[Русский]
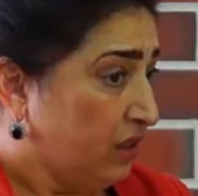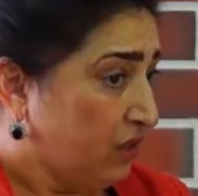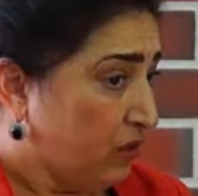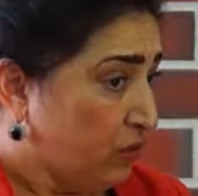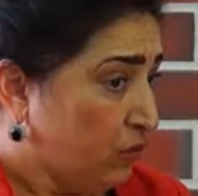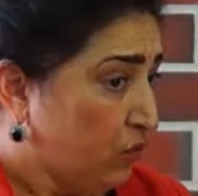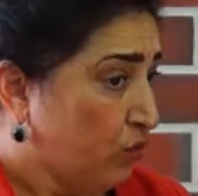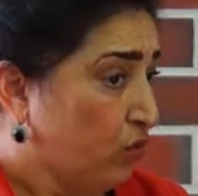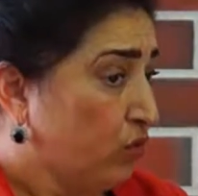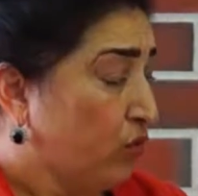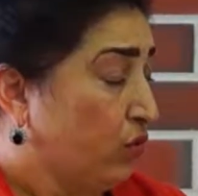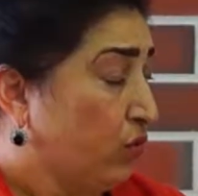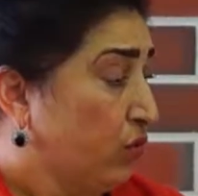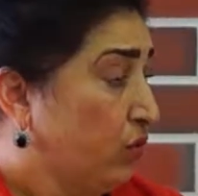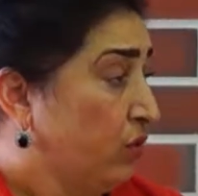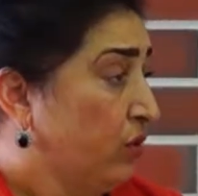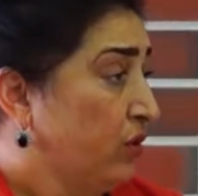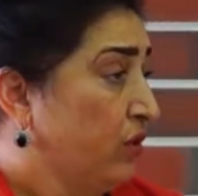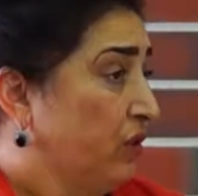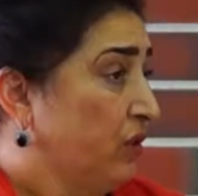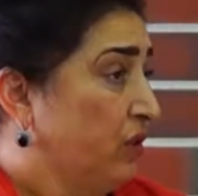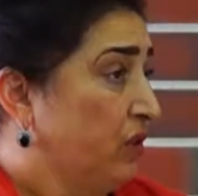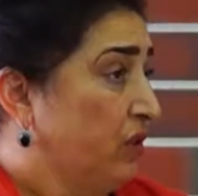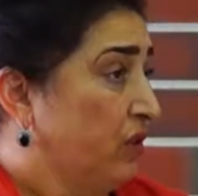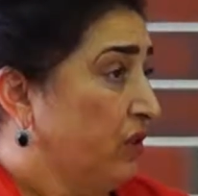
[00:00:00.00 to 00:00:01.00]
но
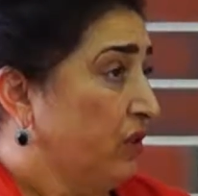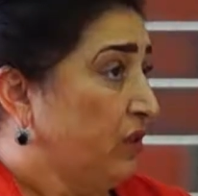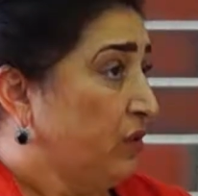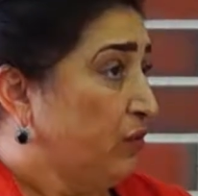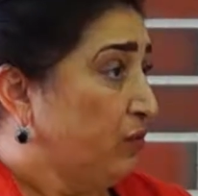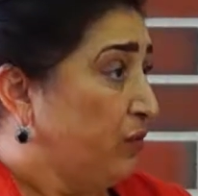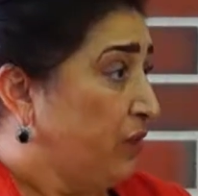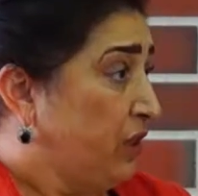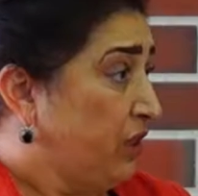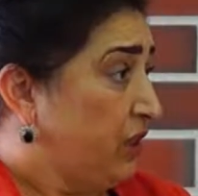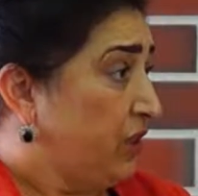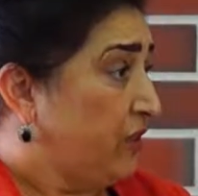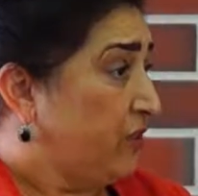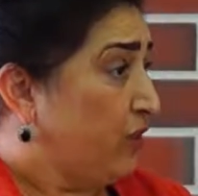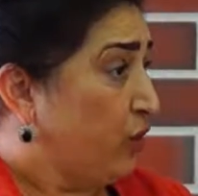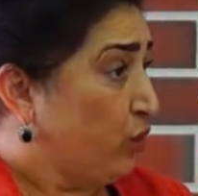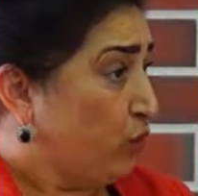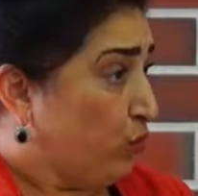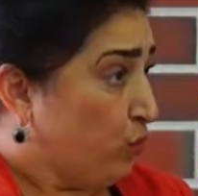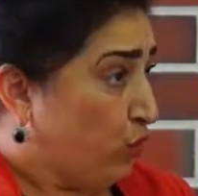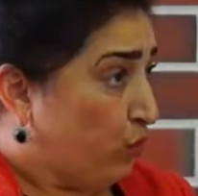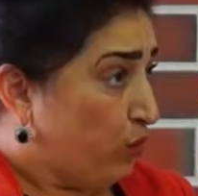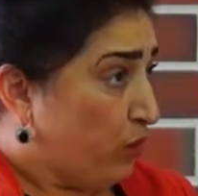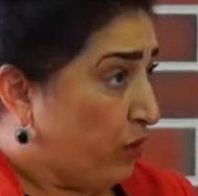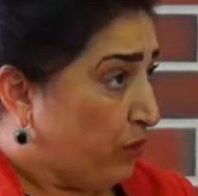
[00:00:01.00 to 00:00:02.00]
при
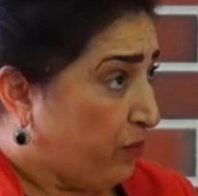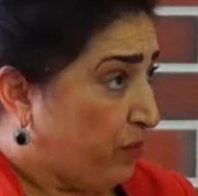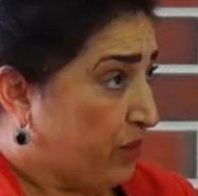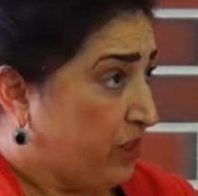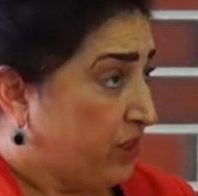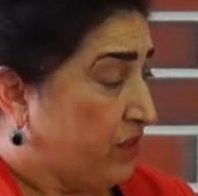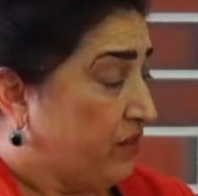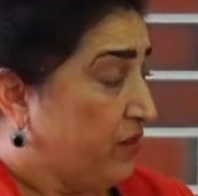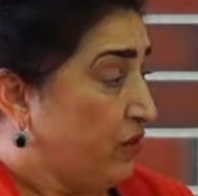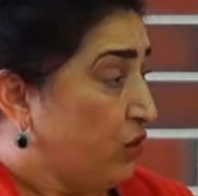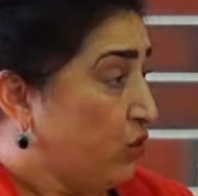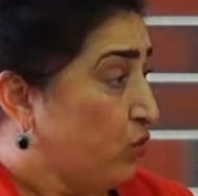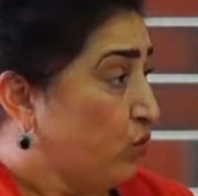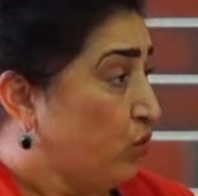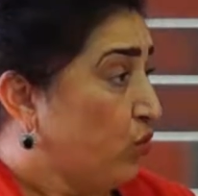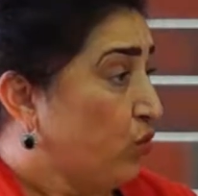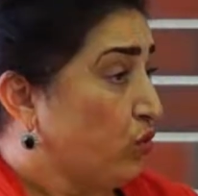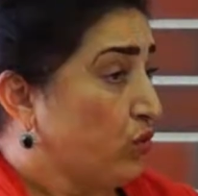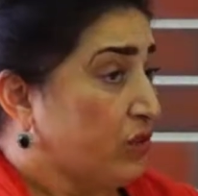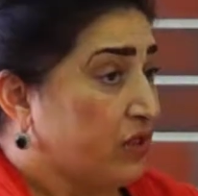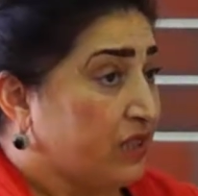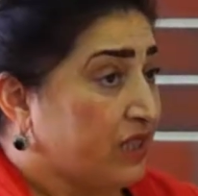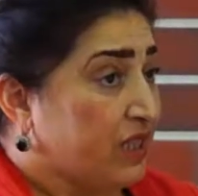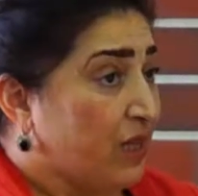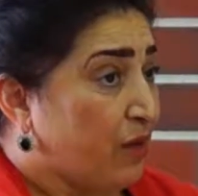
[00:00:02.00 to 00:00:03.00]
своем любопытстве, что
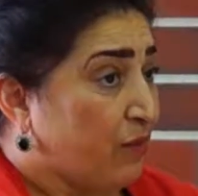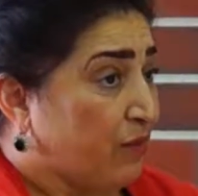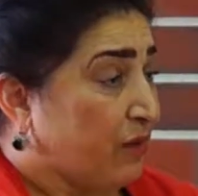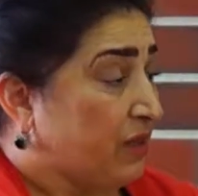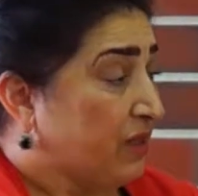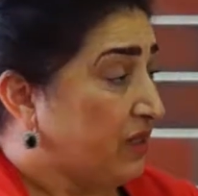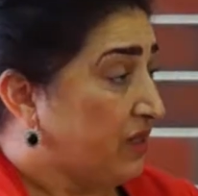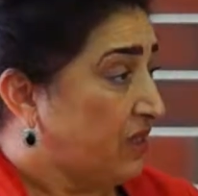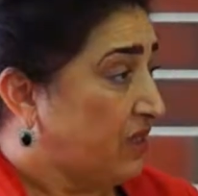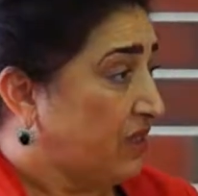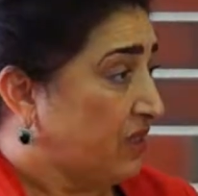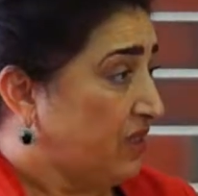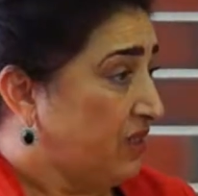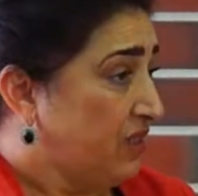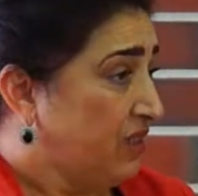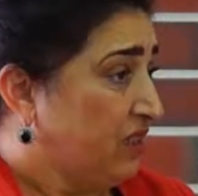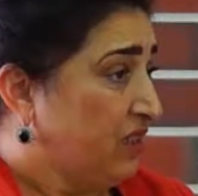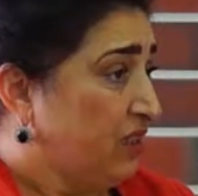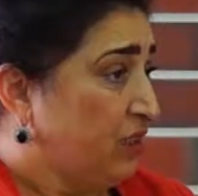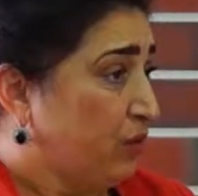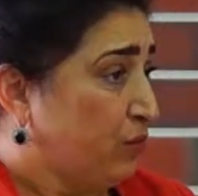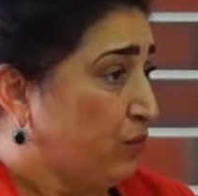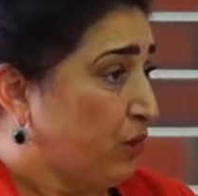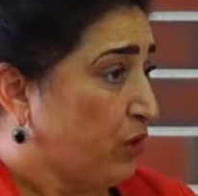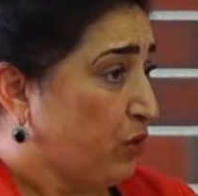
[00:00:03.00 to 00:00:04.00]
он сам это
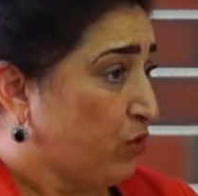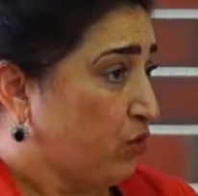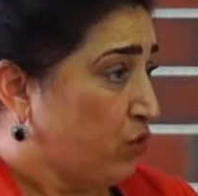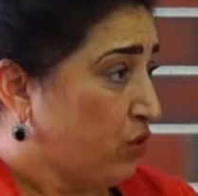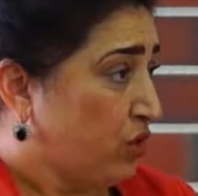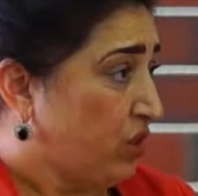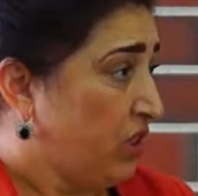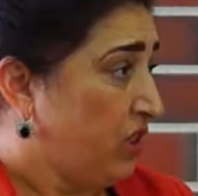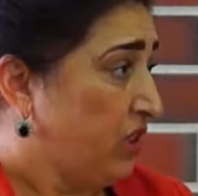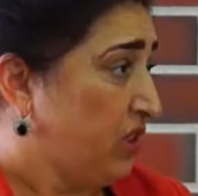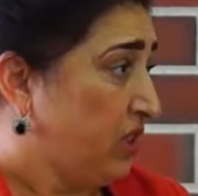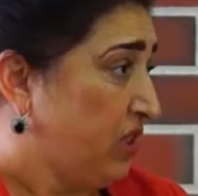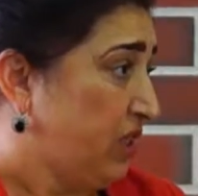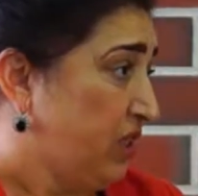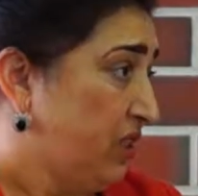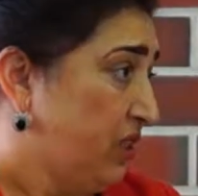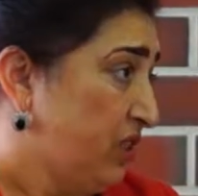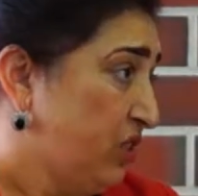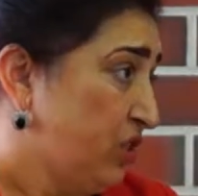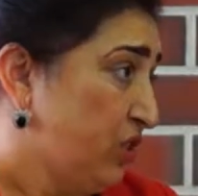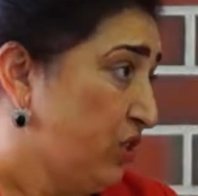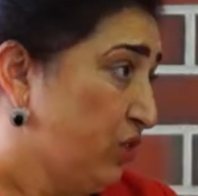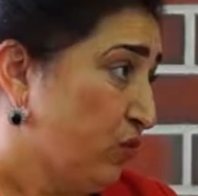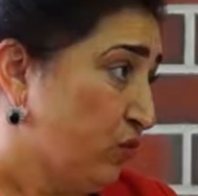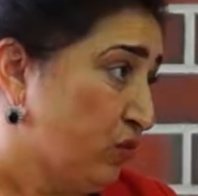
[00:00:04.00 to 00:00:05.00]
сделает, получает,
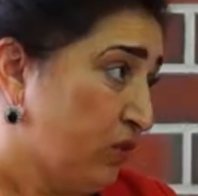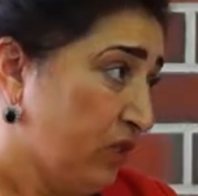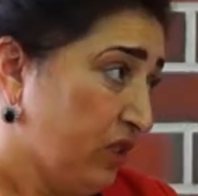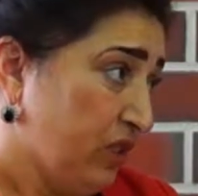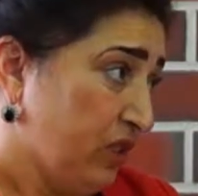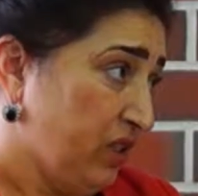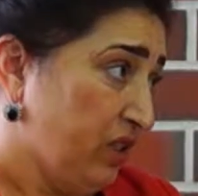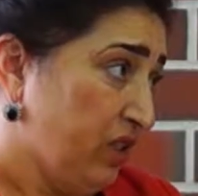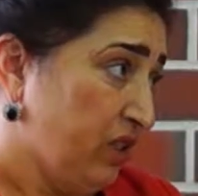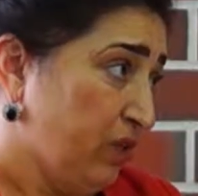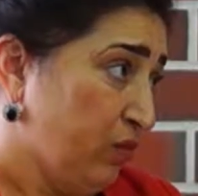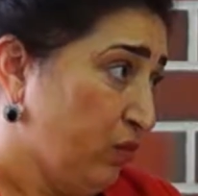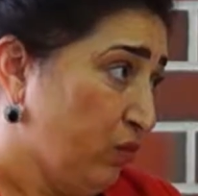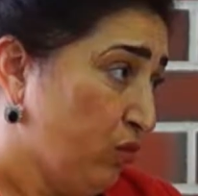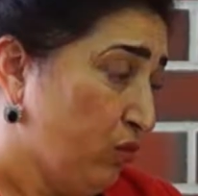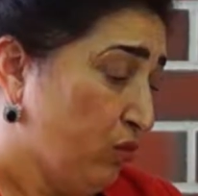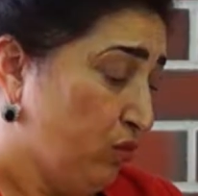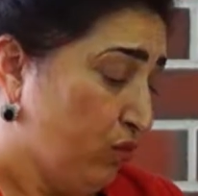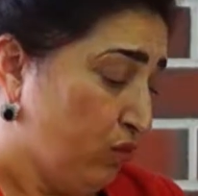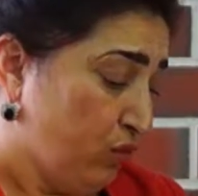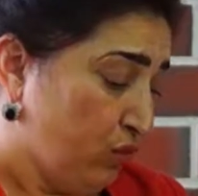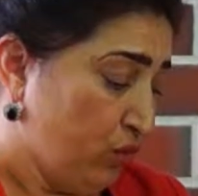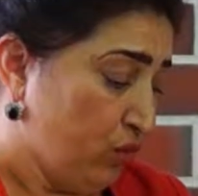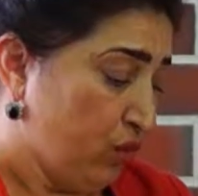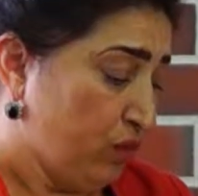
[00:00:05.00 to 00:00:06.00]
конечно, вот такие ему
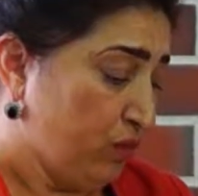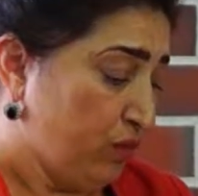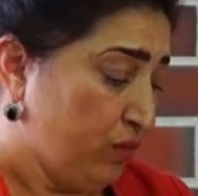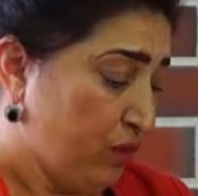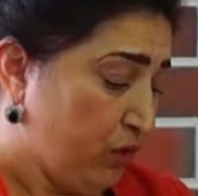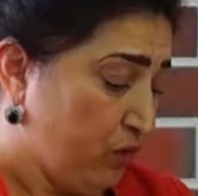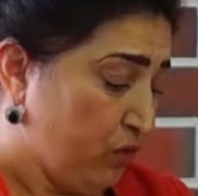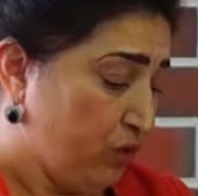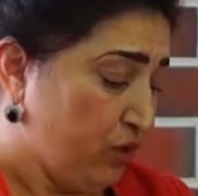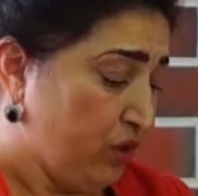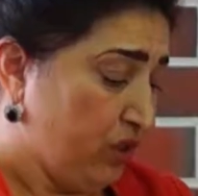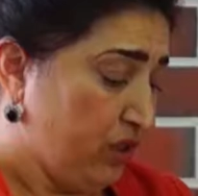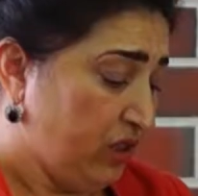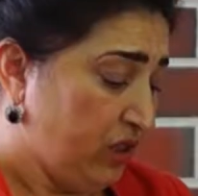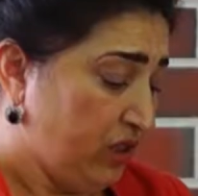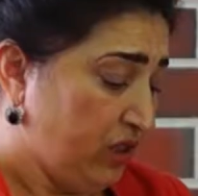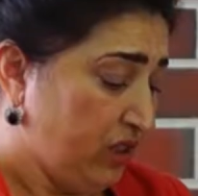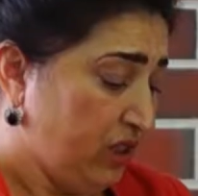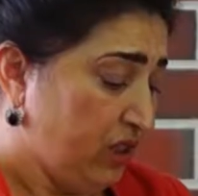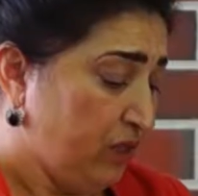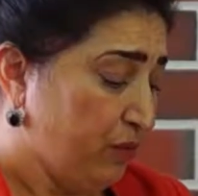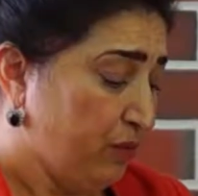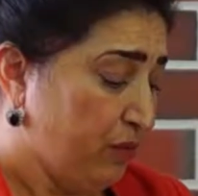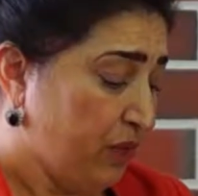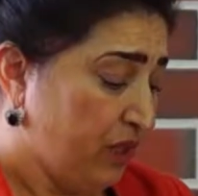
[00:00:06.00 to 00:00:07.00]
может получить
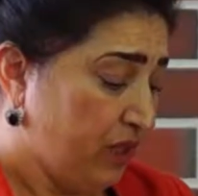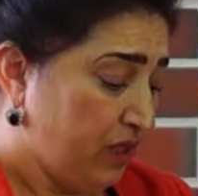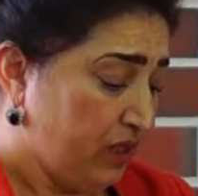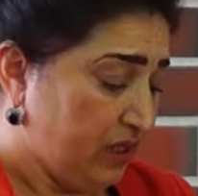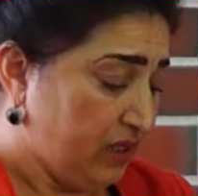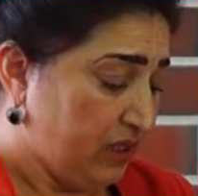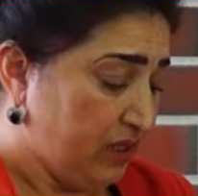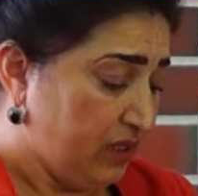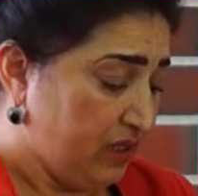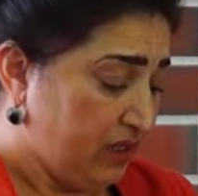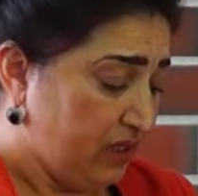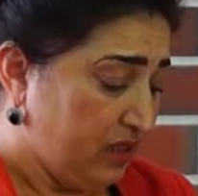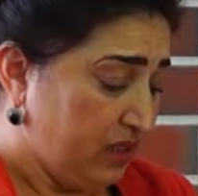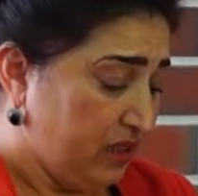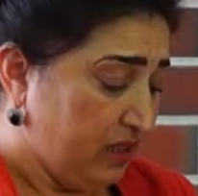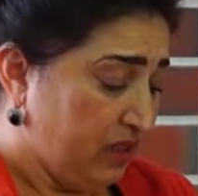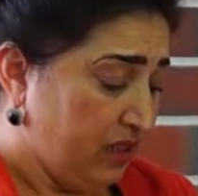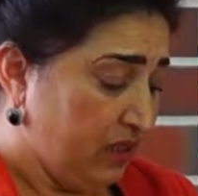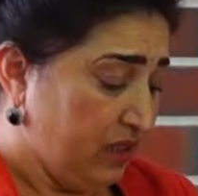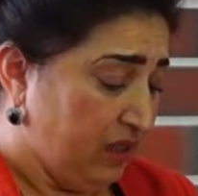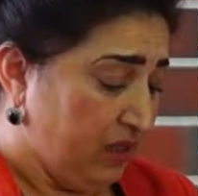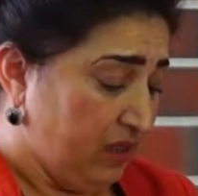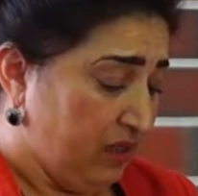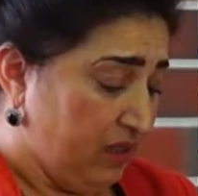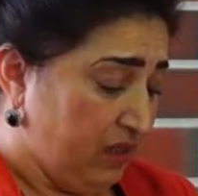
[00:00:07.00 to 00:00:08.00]
такие неприятности,
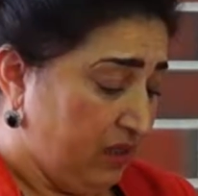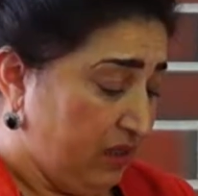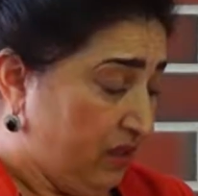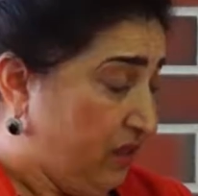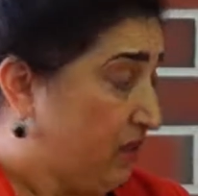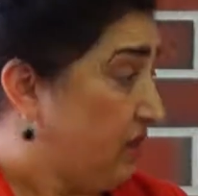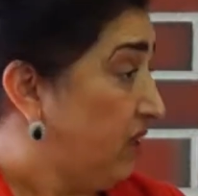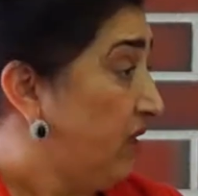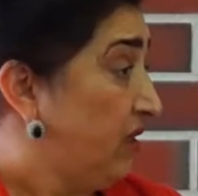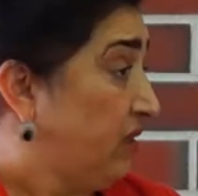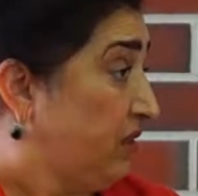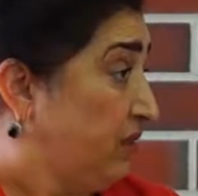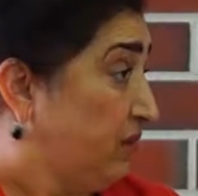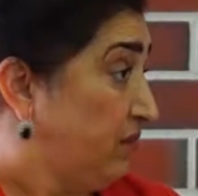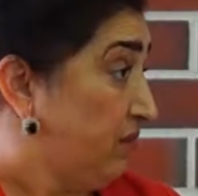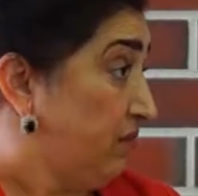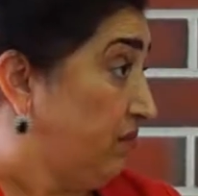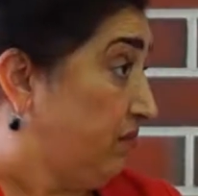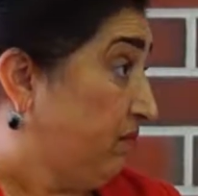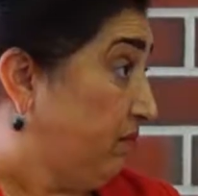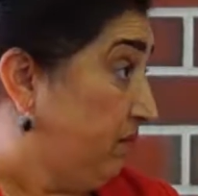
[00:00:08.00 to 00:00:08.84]
как